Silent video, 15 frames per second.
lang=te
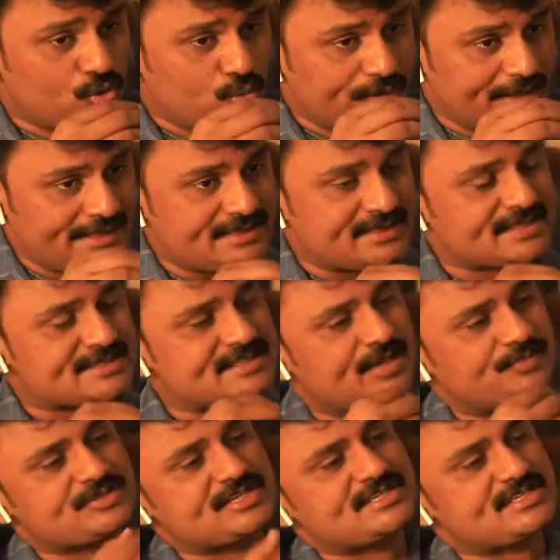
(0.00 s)
నువ్వు
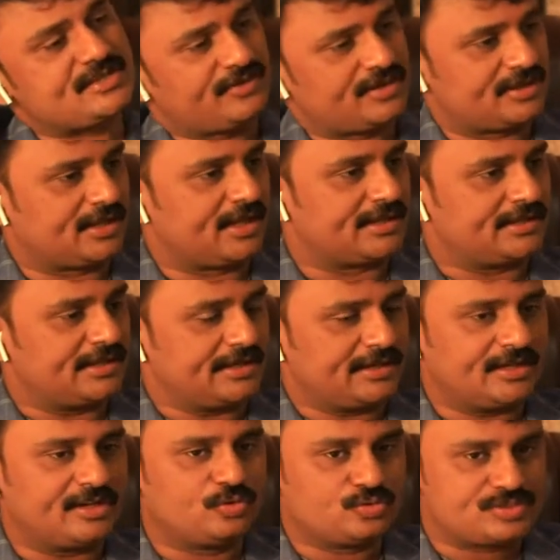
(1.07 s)
ఎంతసేపు చేసావన్నది కాదు
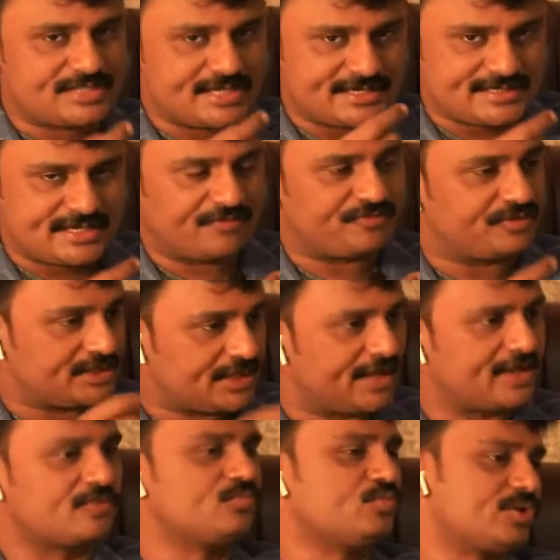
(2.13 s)
నాయన నువ్వు చేసే
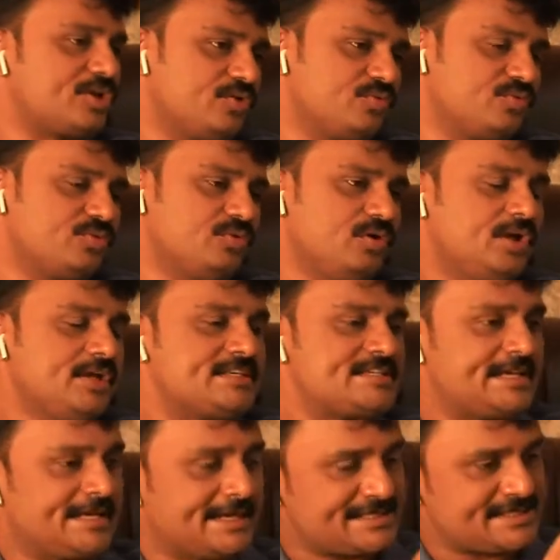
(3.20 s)
విధానం ముఖ్యము
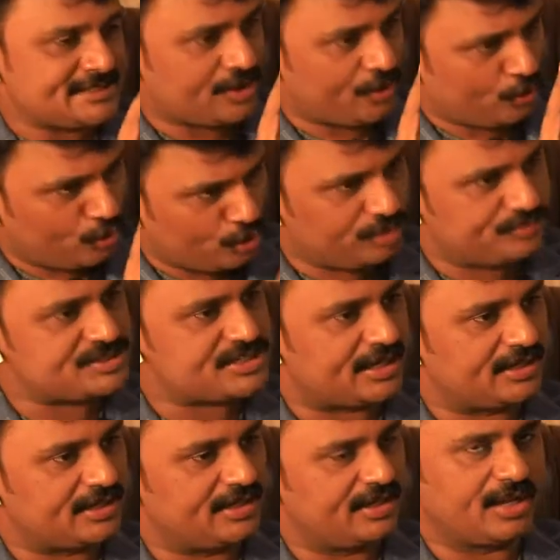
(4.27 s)
చేయాల్సింది రెండు
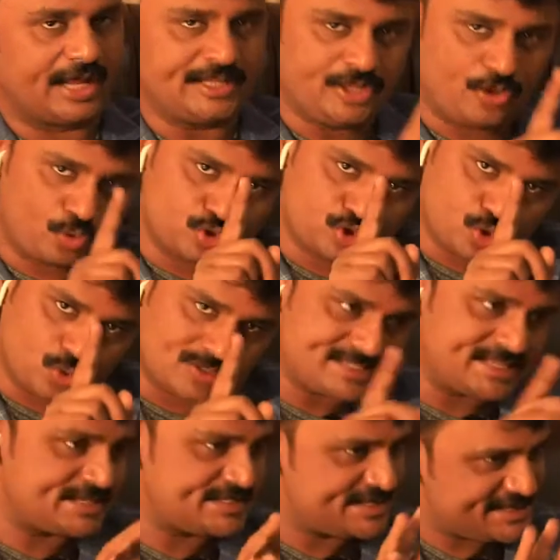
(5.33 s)
నిమిషాలే అది రోజుకు
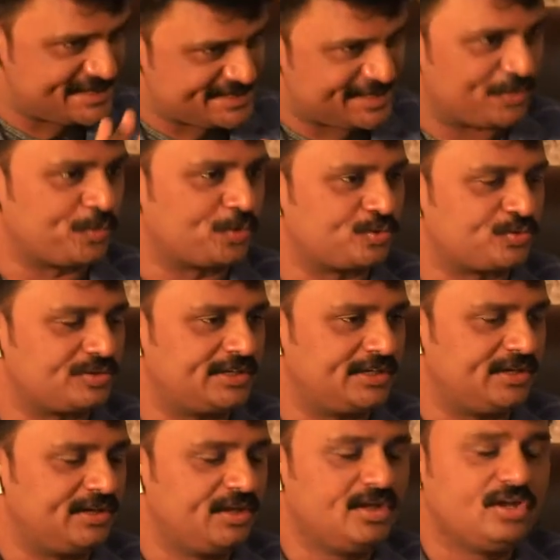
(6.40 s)
ఒకసారి చేసినా
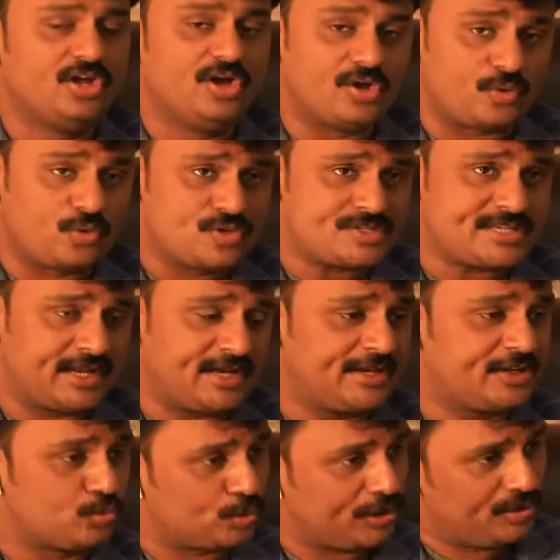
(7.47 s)
సరిపోతుంది రెండు సార్లు
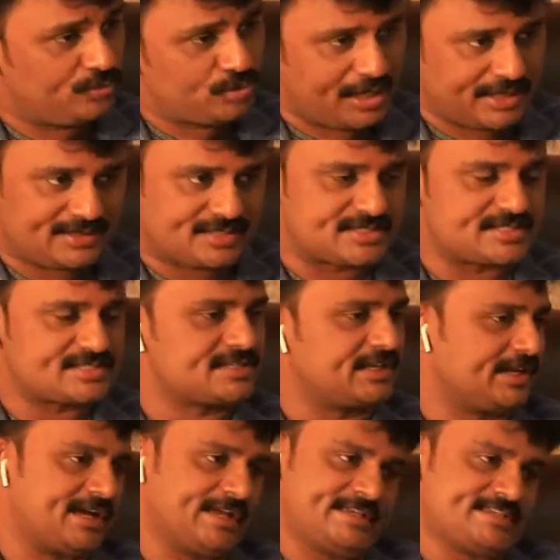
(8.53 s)
అనేది ఉదయం రాత్రి చేస్తే
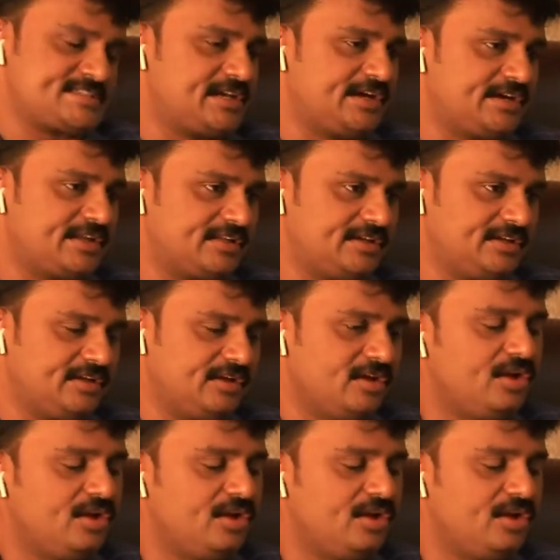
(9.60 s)
ఇంకా ఎక్సలెంట్ అది